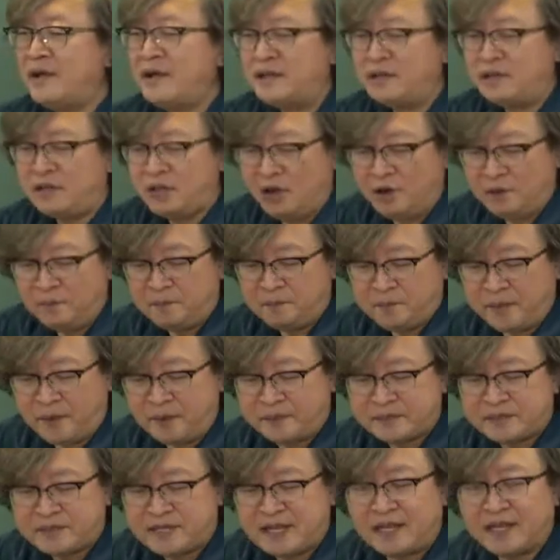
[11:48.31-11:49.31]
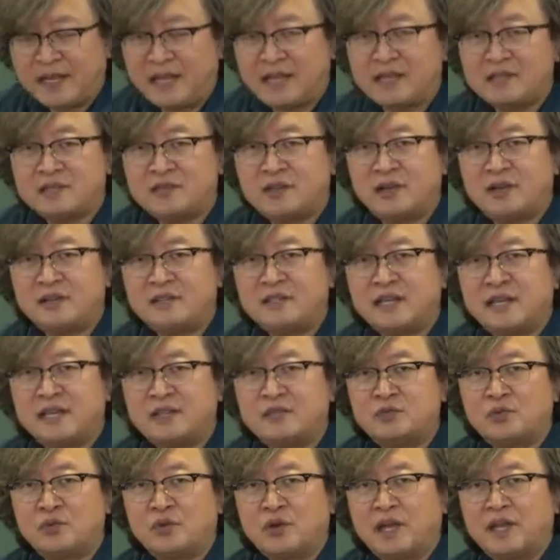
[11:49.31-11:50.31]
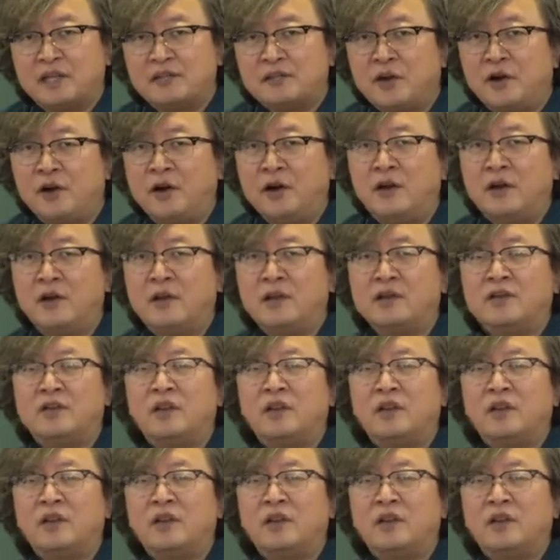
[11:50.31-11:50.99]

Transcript: 형법상의 절차 속에서